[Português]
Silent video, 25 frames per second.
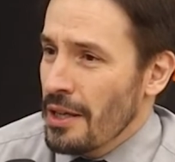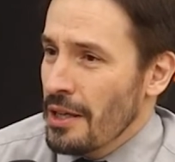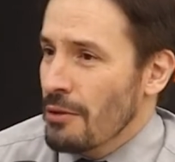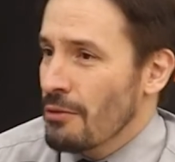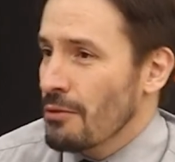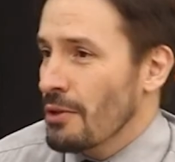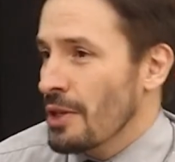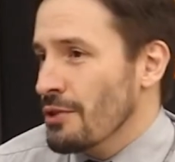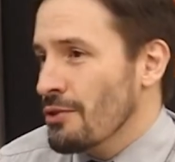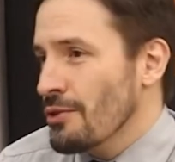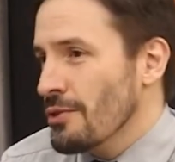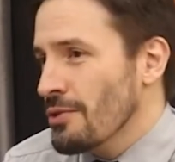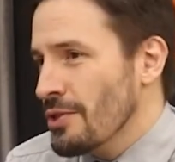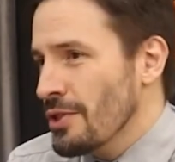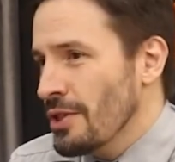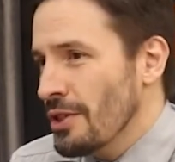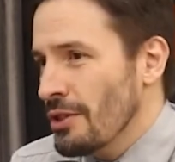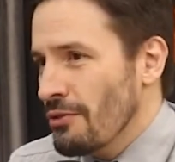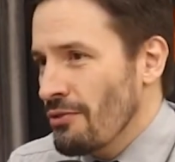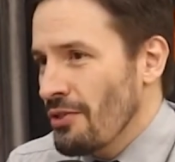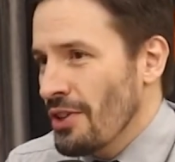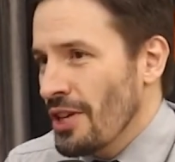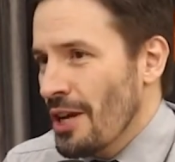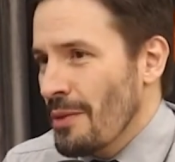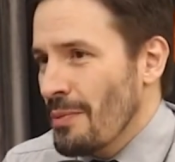o
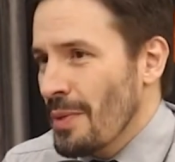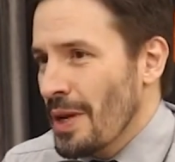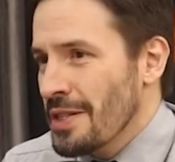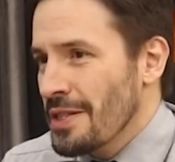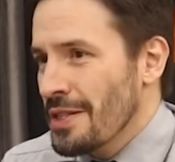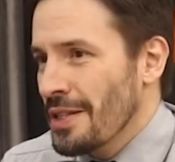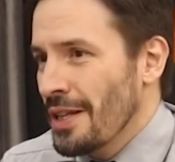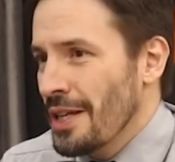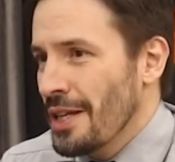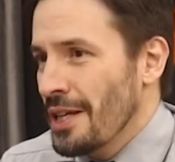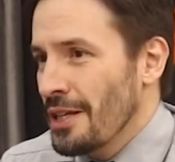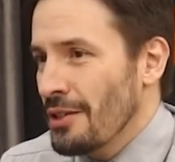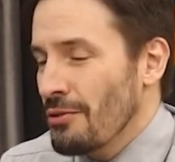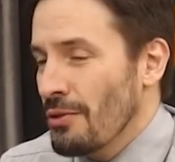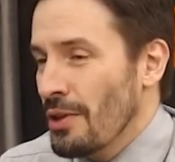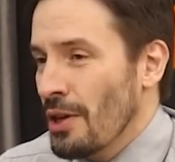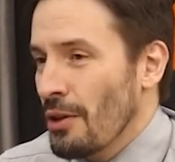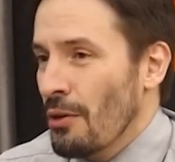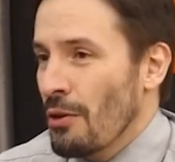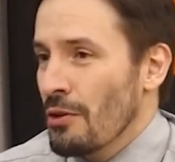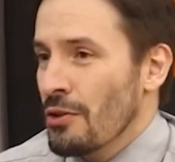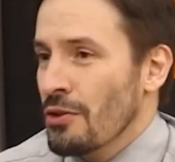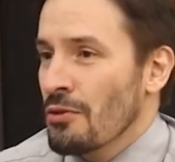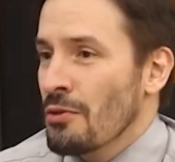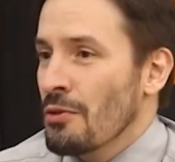raciocínio fica mais lento, e é
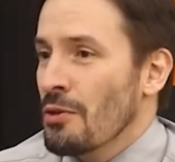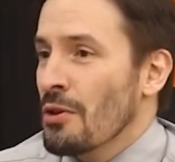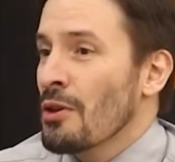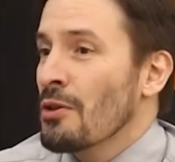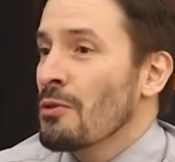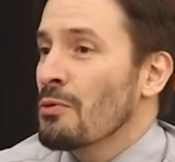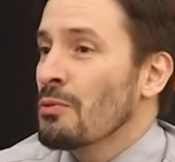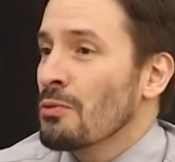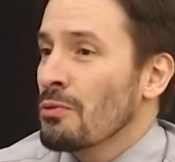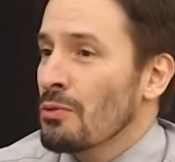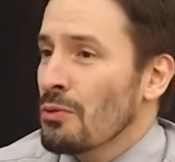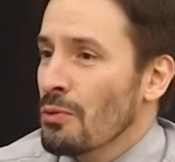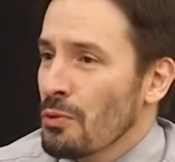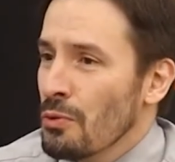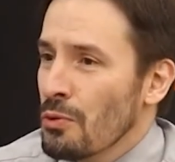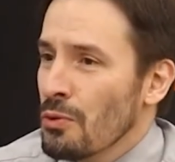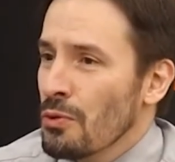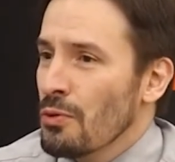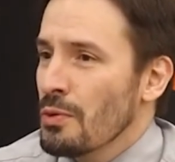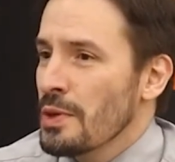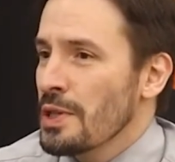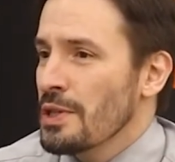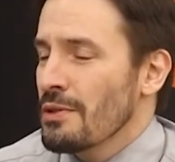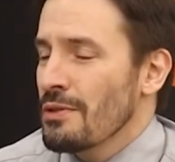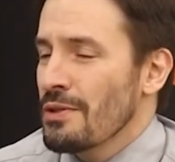lógico que com
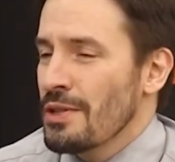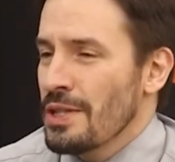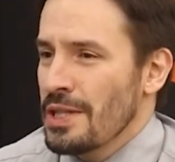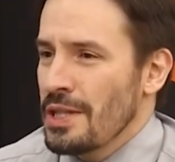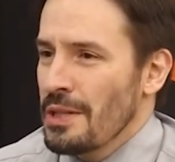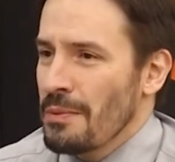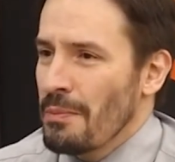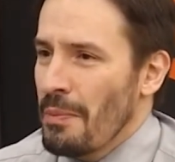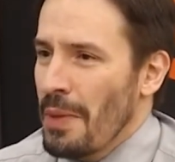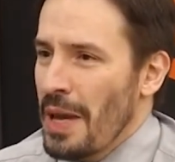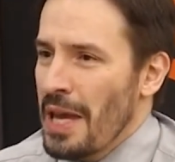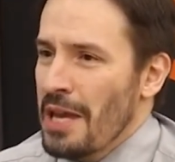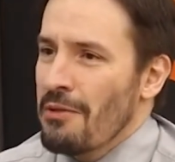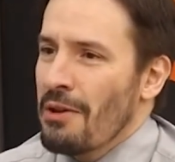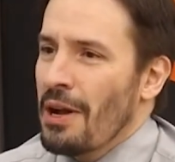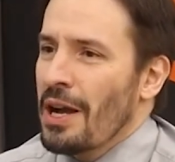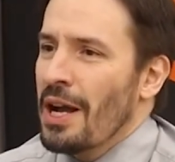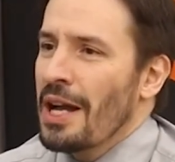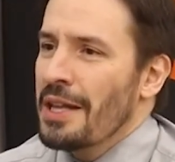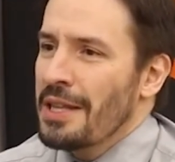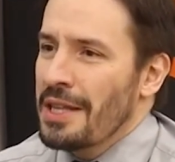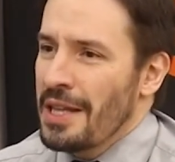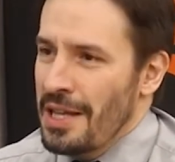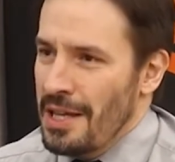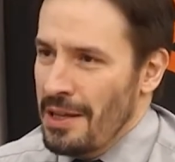tudo isso, desempenho
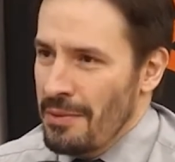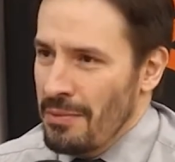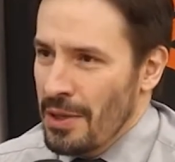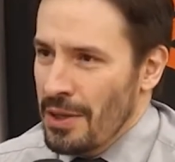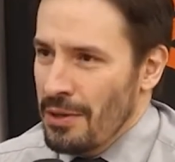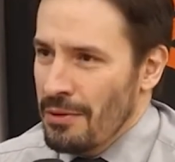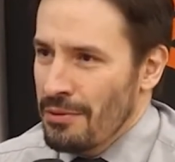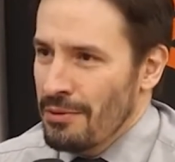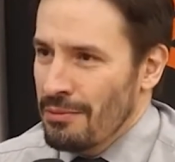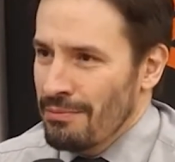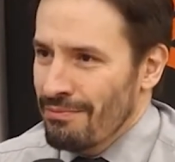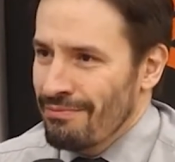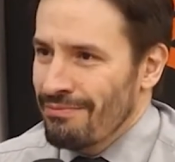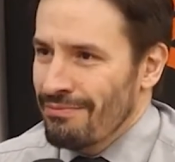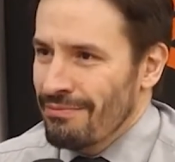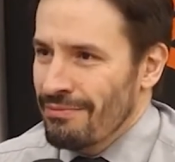acadêmico,